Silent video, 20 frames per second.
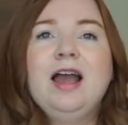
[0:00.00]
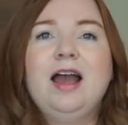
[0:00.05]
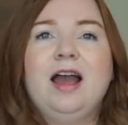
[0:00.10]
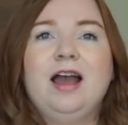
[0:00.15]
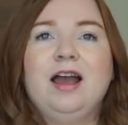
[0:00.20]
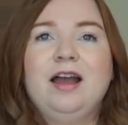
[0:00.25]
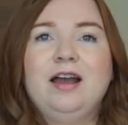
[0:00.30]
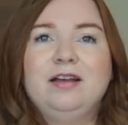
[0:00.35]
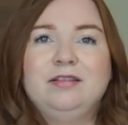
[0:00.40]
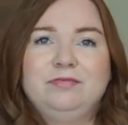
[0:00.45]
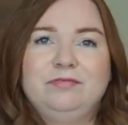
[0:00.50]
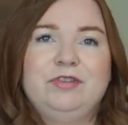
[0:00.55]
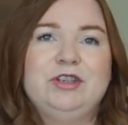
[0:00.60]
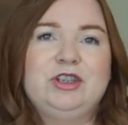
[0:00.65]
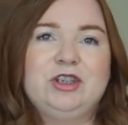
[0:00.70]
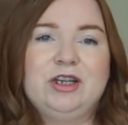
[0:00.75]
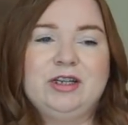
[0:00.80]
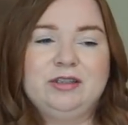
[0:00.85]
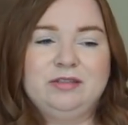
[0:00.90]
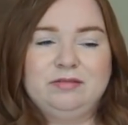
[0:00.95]
e,
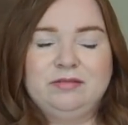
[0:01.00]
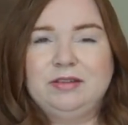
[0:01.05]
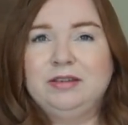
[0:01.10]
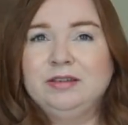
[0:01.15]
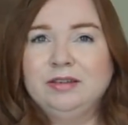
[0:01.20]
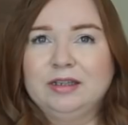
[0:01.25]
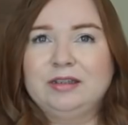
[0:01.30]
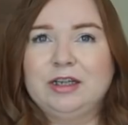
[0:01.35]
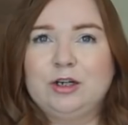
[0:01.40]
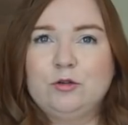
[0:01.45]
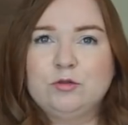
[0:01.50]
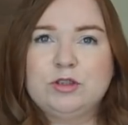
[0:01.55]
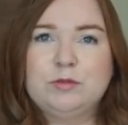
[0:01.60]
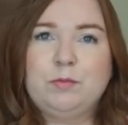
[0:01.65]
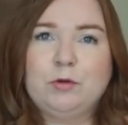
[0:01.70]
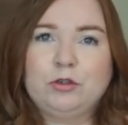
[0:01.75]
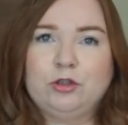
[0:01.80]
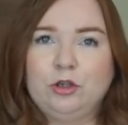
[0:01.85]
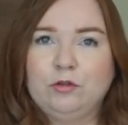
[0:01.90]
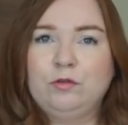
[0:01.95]
wiecie, na taką
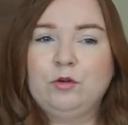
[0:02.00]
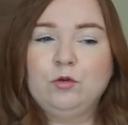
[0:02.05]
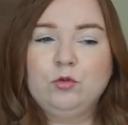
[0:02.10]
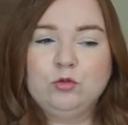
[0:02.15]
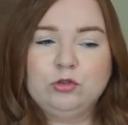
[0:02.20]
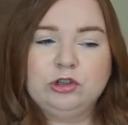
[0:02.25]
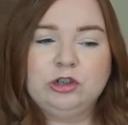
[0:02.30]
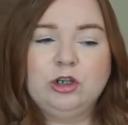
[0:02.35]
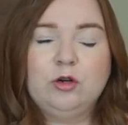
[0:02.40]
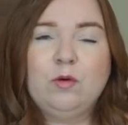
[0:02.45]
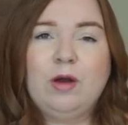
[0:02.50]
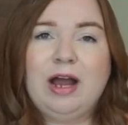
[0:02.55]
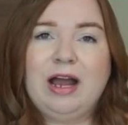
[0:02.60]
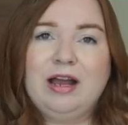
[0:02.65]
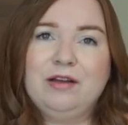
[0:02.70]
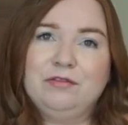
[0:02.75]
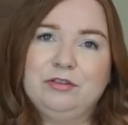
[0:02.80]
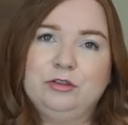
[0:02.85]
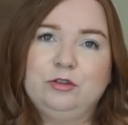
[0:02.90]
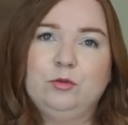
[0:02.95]
sportową luźną, a
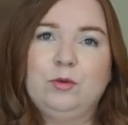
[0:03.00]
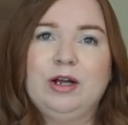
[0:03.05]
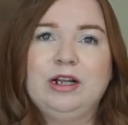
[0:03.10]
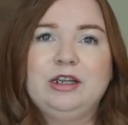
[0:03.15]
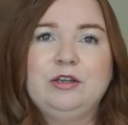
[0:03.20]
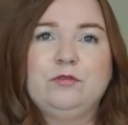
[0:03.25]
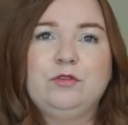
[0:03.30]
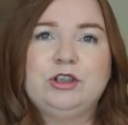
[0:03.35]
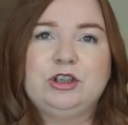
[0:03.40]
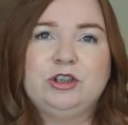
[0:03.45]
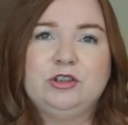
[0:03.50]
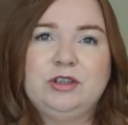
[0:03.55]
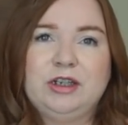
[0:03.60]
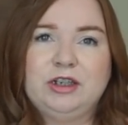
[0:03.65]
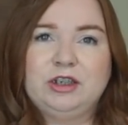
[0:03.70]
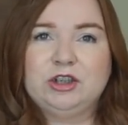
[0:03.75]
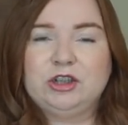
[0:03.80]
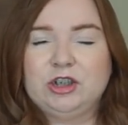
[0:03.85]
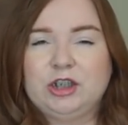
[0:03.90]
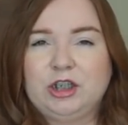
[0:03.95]
ewentualnie właśnie do
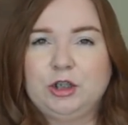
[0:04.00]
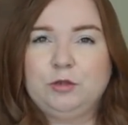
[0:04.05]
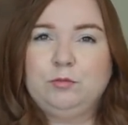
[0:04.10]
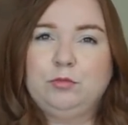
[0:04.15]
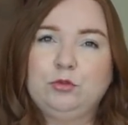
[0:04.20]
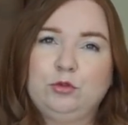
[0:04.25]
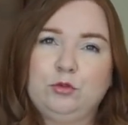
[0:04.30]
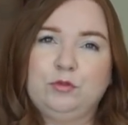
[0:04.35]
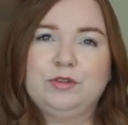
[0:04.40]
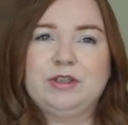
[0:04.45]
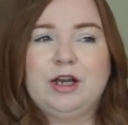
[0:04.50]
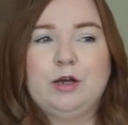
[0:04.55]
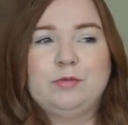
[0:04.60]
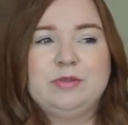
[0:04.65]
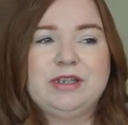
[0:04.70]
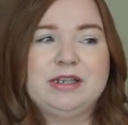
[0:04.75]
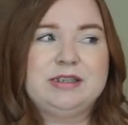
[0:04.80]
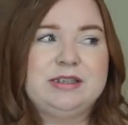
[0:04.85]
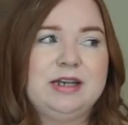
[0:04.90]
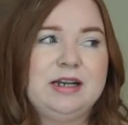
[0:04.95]
jakichś takich butów na
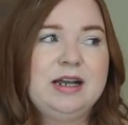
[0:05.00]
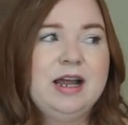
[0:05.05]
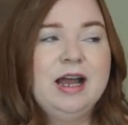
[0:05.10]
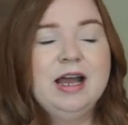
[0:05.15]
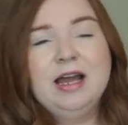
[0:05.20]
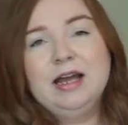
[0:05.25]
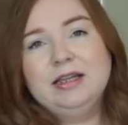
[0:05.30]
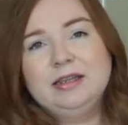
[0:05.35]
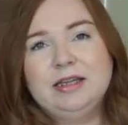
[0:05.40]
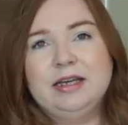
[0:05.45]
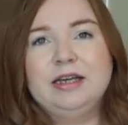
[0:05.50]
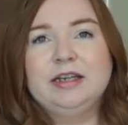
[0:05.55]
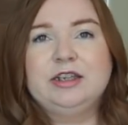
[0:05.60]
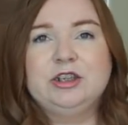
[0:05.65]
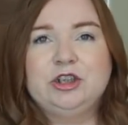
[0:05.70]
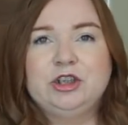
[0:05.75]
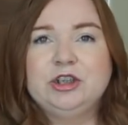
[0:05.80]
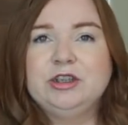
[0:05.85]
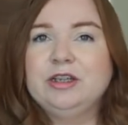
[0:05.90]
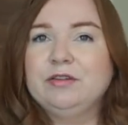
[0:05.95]
obcasach, na
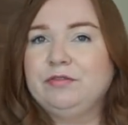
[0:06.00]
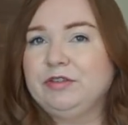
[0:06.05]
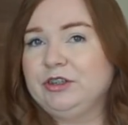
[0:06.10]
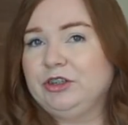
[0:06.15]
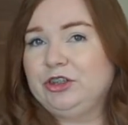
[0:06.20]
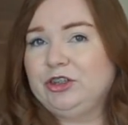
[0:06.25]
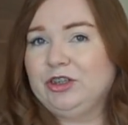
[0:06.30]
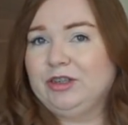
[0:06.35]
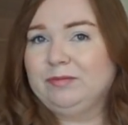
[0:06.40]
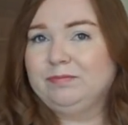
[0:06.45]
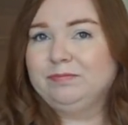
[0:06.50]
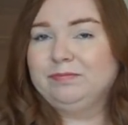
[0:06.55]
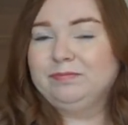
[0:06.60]
jakieś inne wyjście.